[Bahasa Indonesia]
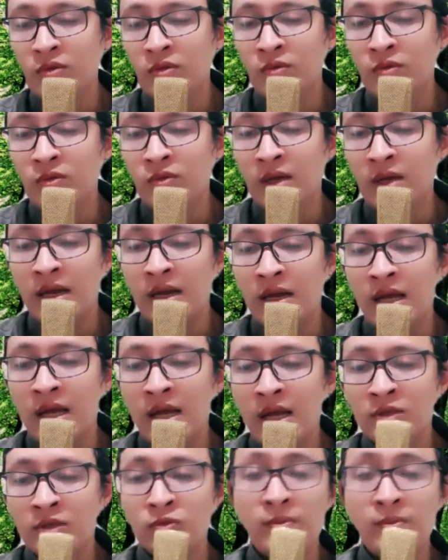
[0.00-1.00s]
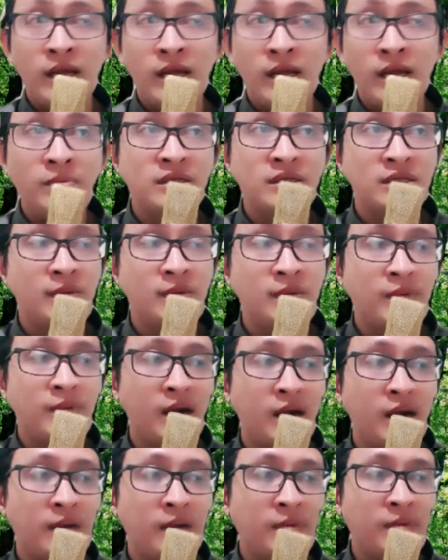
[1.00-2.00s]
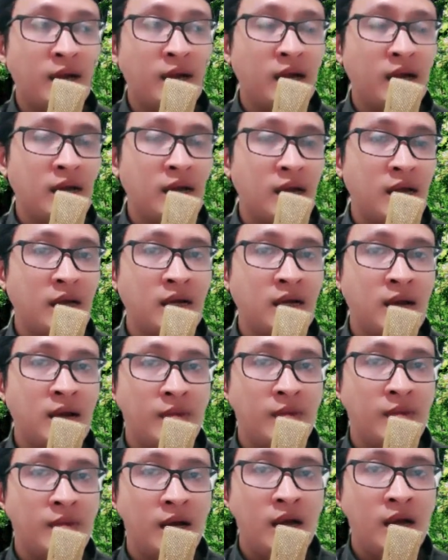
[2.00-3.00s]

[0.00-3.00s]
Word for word: Karena supaya bisa mengamalkan agama.